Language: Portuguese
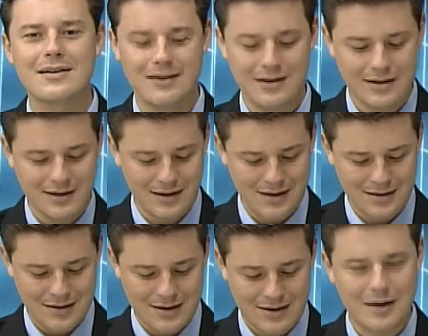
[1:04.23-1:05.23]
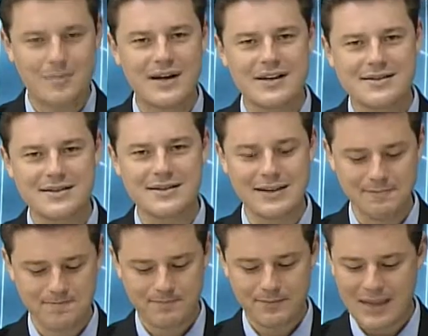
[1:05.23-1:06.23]
né, até Aparecida.
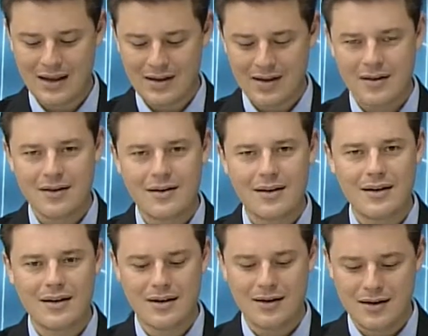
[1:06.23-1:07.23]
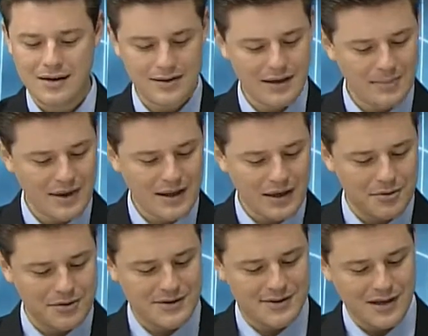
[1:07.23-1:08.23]
É, também
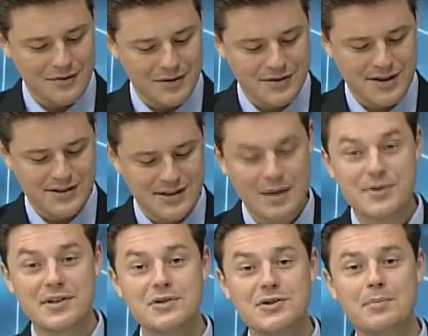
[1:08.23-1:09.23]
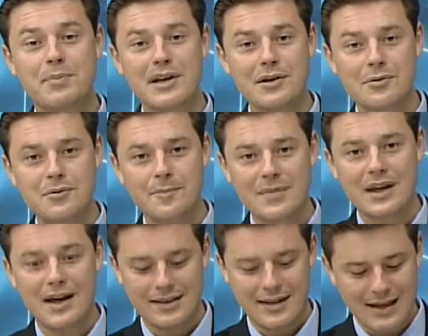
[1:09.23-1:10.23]
quero dizer a vocês que está precisando de emprego.
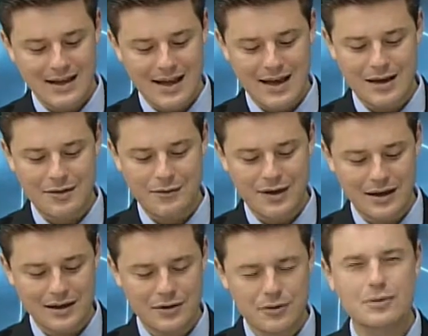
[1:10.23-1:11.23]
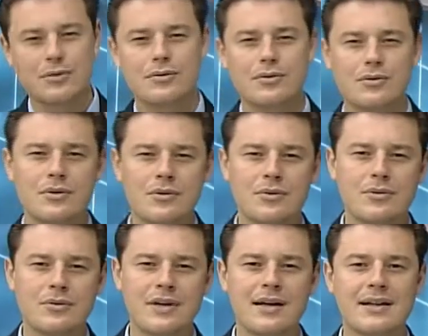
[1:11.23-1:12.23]
A DLR fica ali no,
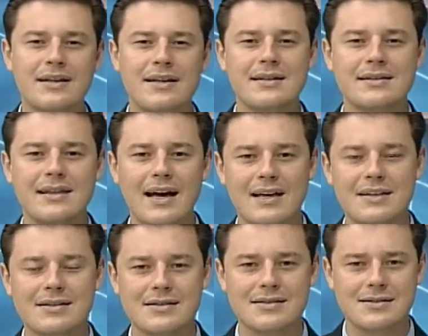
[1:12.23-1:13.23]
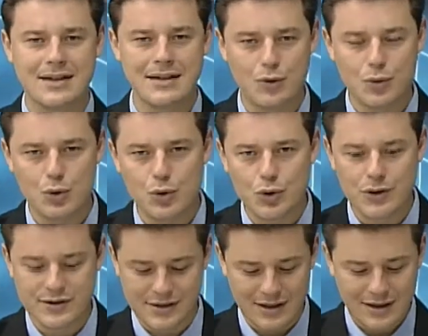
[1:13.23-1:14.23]
no, na Galeria Antares, sala número
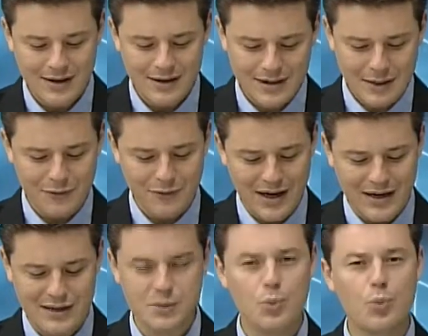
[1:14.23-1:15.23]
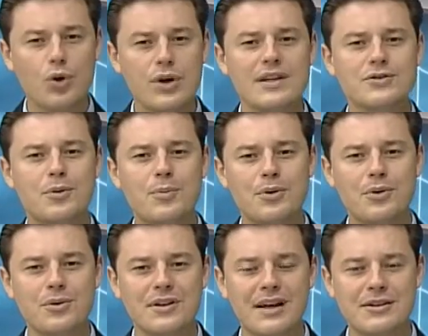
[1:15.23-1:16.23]
12. Tem várias, muitas
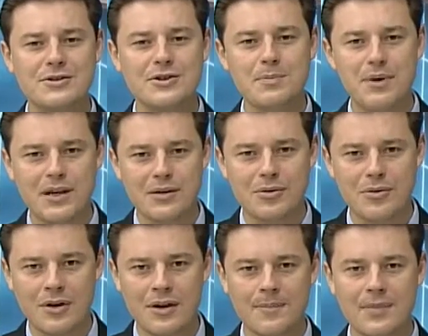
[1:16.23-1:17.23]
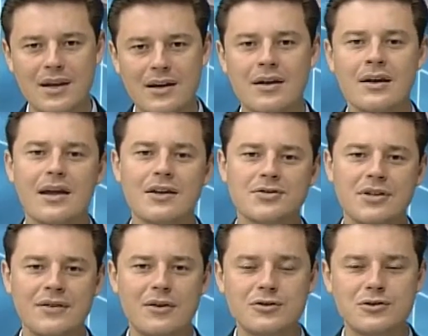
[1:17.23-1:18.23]
oportunidades de emprego. Né? É só
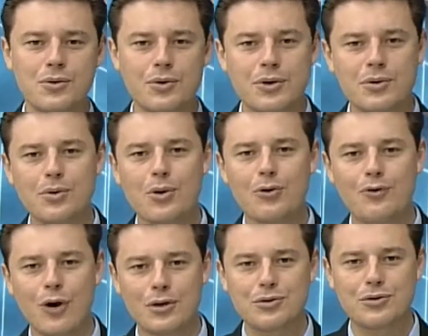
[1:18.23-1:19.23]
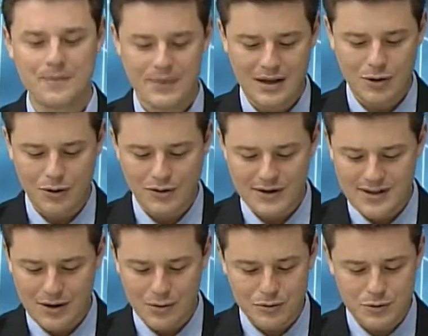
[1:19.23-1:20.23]
levar o seu currículo com foto né, converse
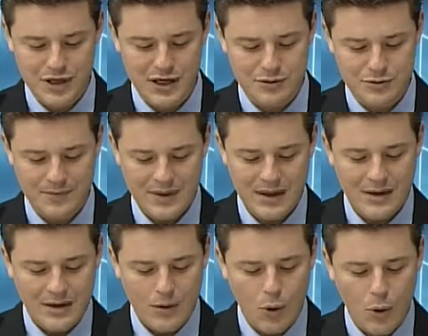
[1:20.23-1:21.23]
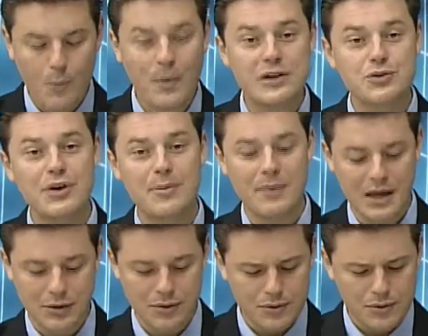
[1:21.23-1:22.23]
lá com o Gerson, ou mande um
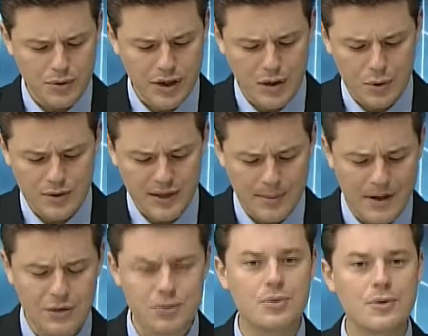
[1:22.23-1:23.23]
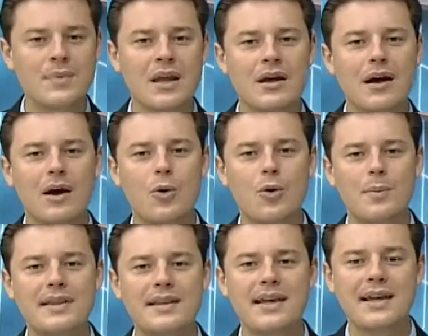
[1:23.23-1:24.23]
e-mail no recrutamento
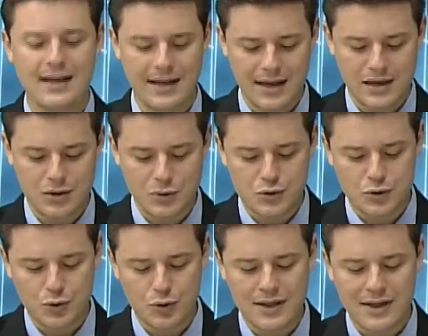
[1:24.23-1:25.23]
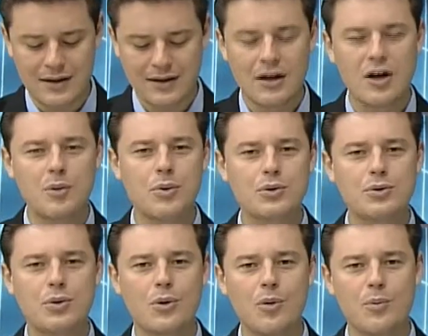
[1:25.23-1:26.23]
arroba dlrconsultoria.com.br